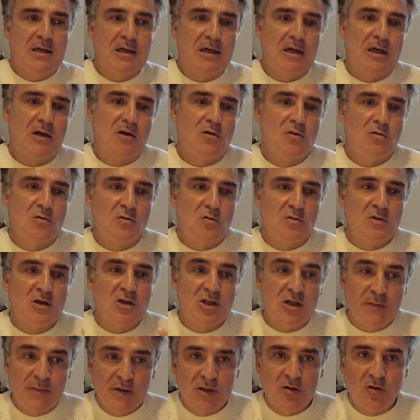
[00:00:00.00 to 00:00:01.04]
et qu'on n'est
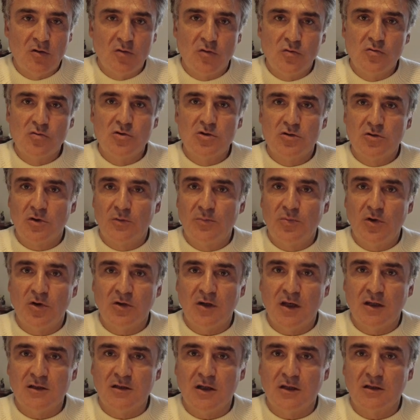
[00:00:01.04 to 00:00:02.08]
jamais dans le rouge sur le plan
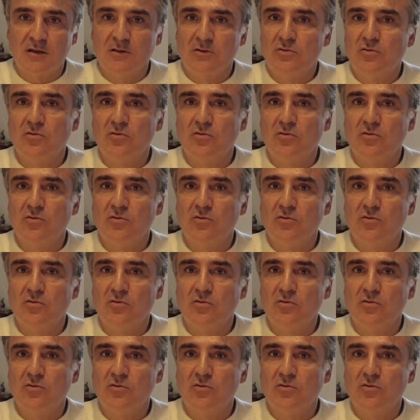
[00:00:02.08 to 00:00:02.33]
cardiaque.